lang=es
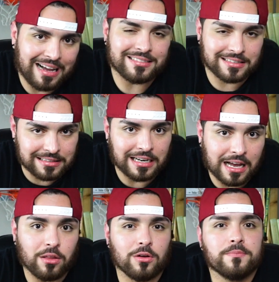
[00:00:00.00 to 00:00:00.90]

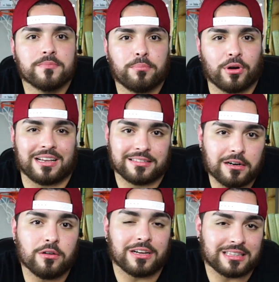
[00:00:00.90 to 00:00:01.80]
asesinado por
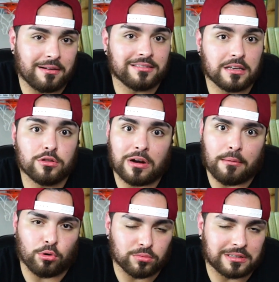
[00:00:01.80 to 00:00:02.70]
hacer lo que estaba haciendo
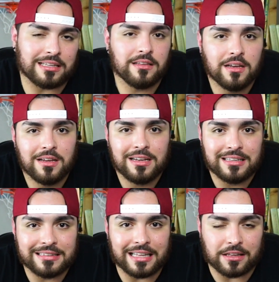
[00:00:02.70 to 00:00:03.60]
la voluntad
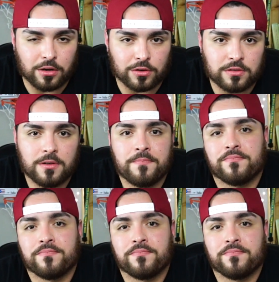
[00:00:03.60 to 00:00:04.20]
de Dios.